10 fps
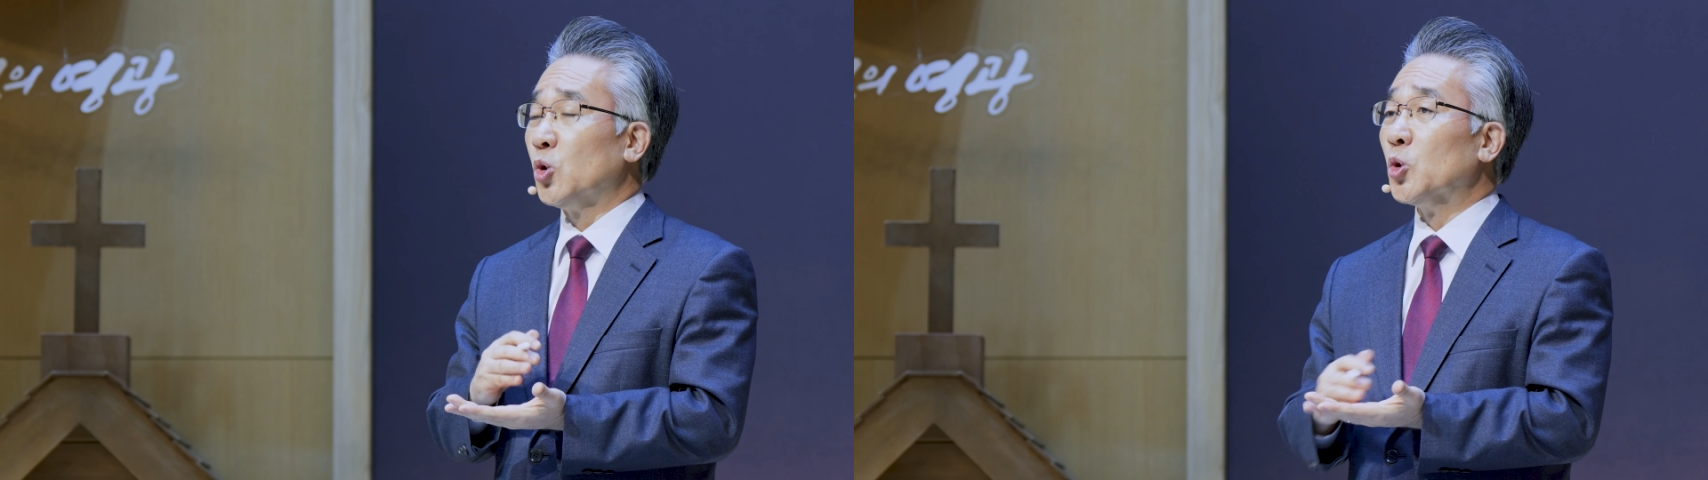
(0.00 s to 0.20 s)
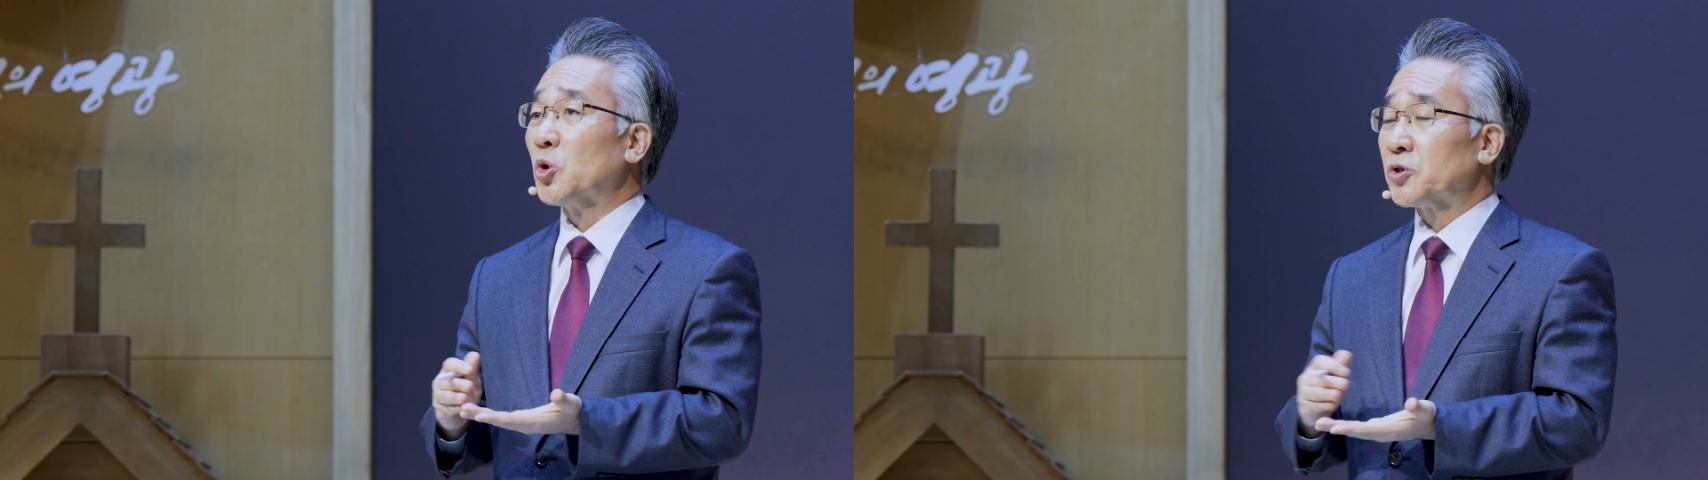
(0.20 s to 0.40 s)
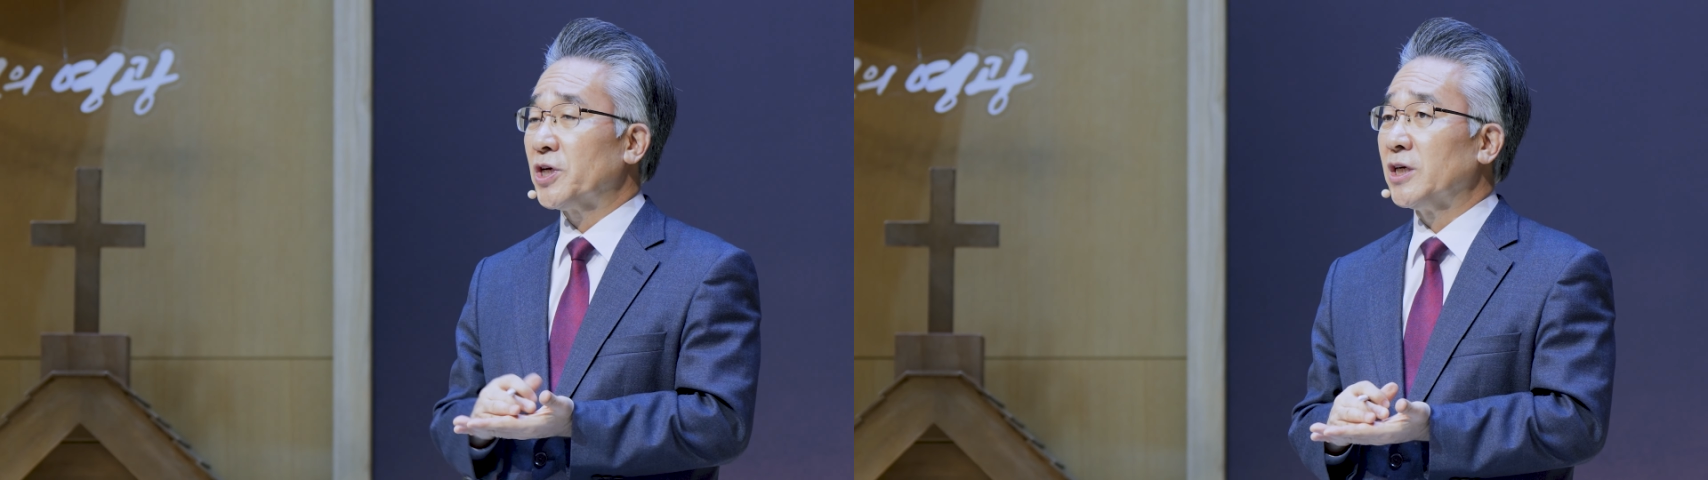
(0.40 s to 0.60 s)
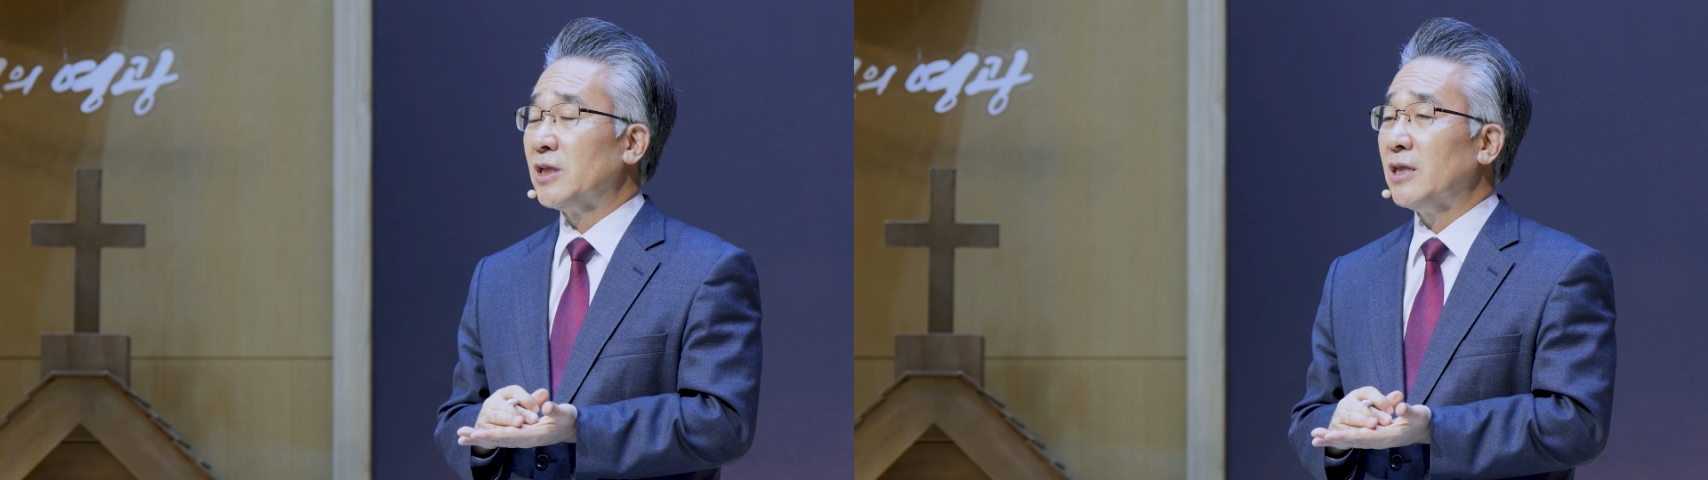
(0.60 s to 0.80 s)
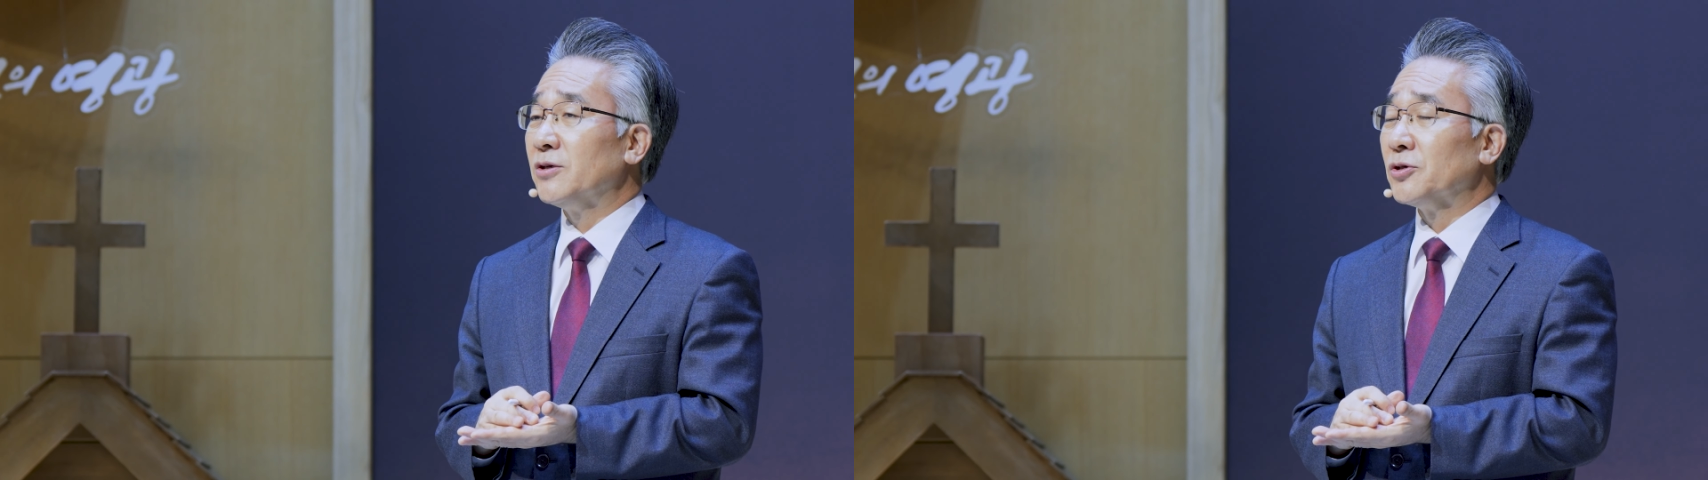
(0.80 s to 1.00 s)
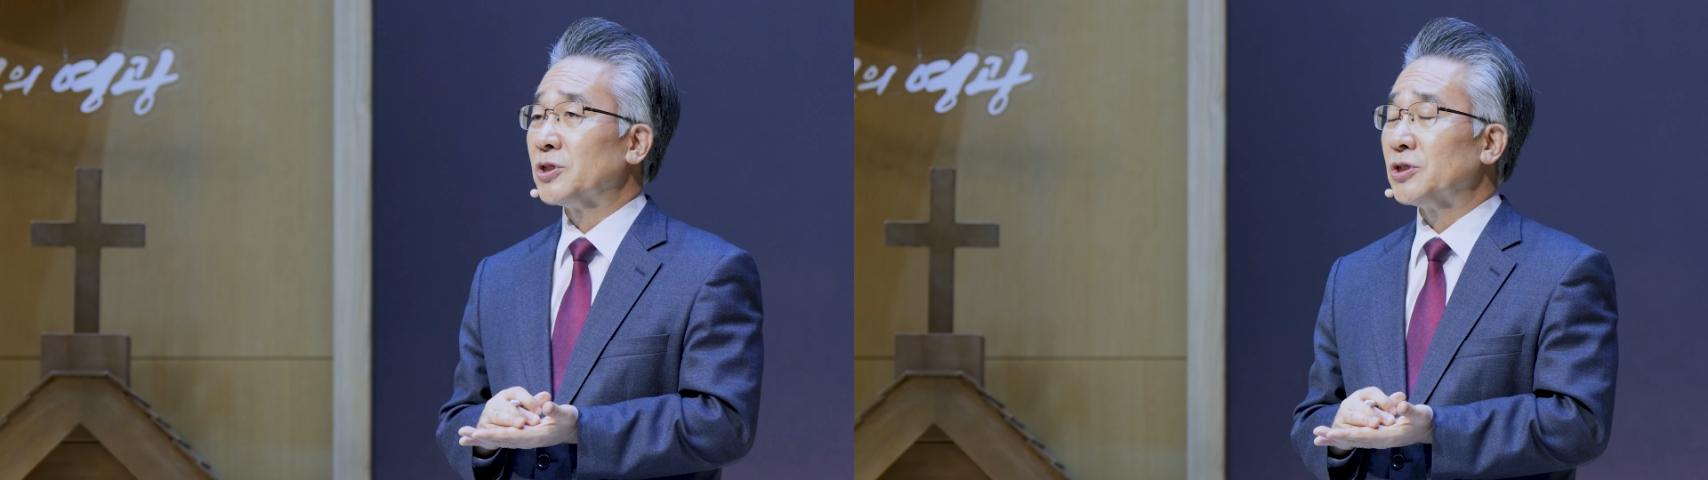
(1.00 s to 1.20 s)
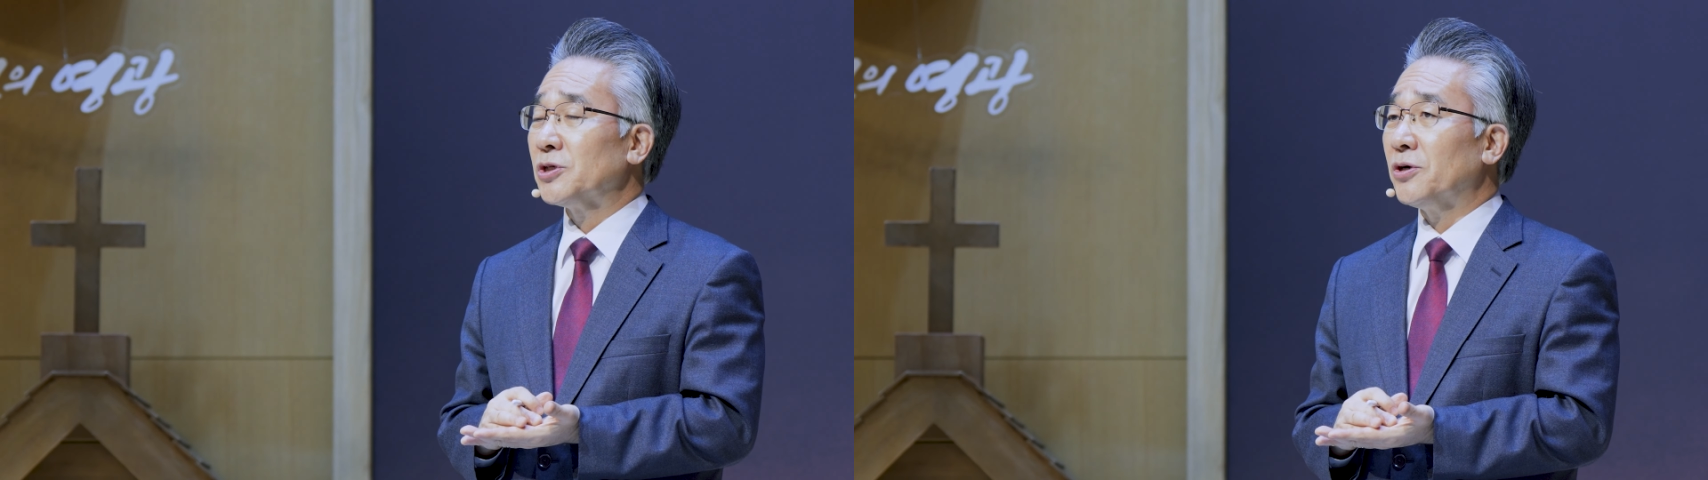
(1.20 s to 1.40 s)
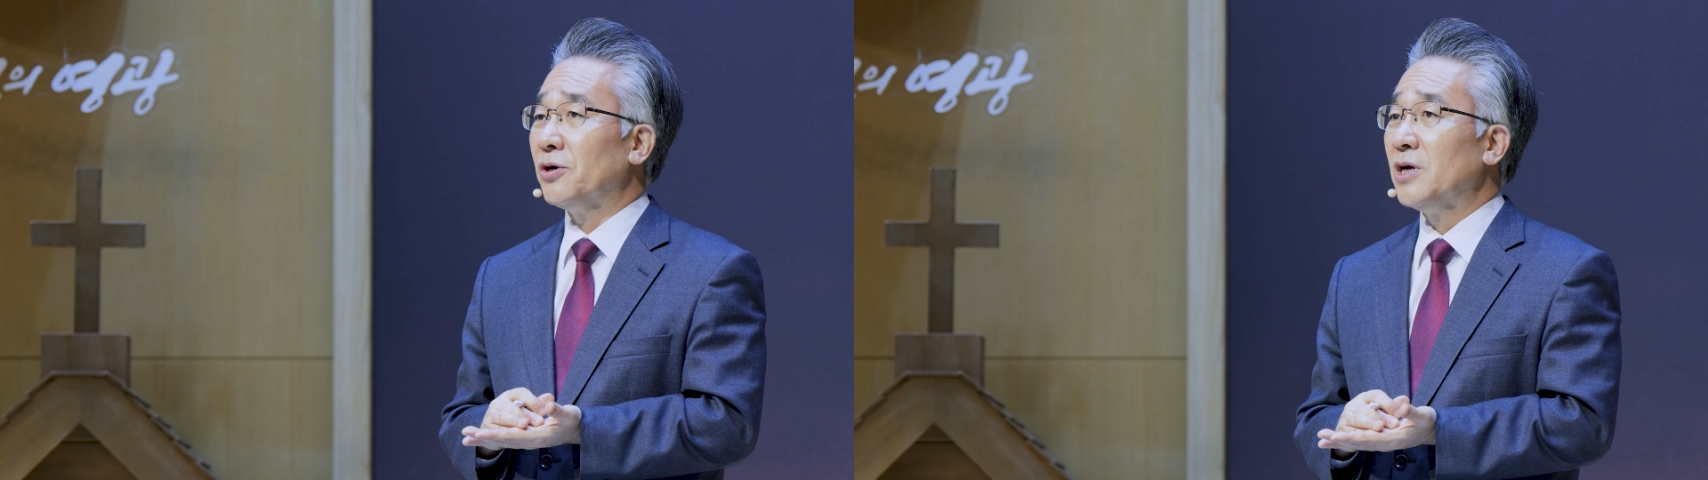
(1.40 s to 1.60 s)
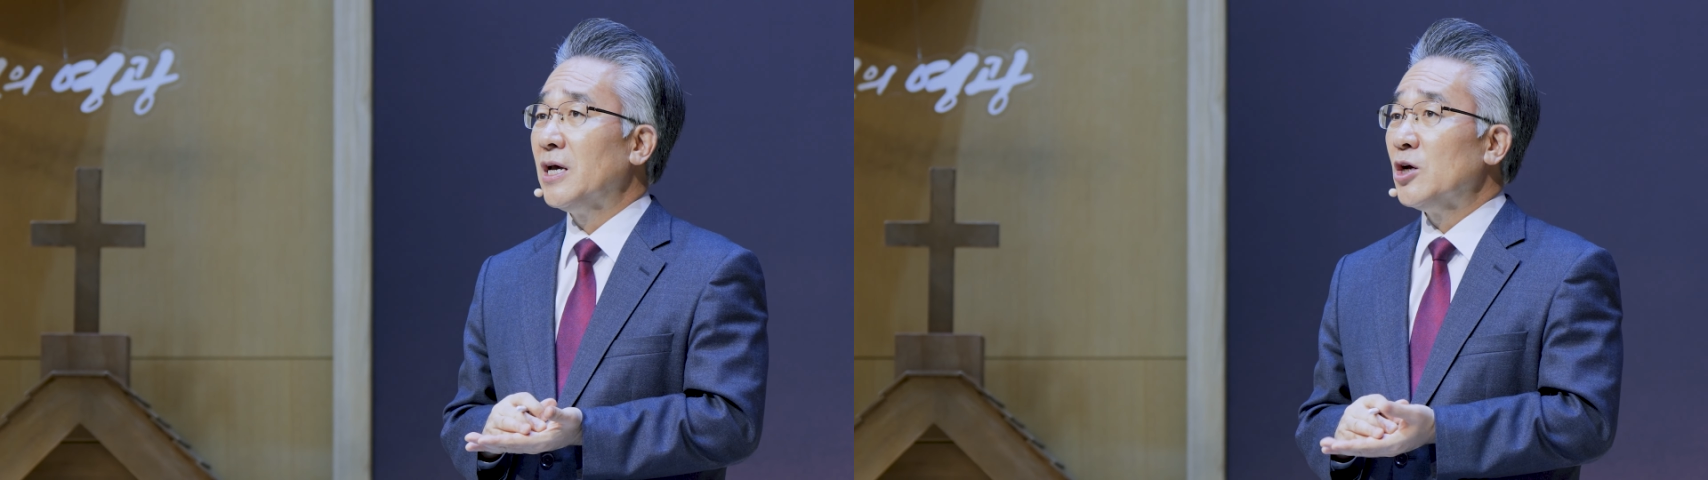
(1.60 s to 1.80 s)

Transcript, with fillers: 도덕책이 되는 것이죠.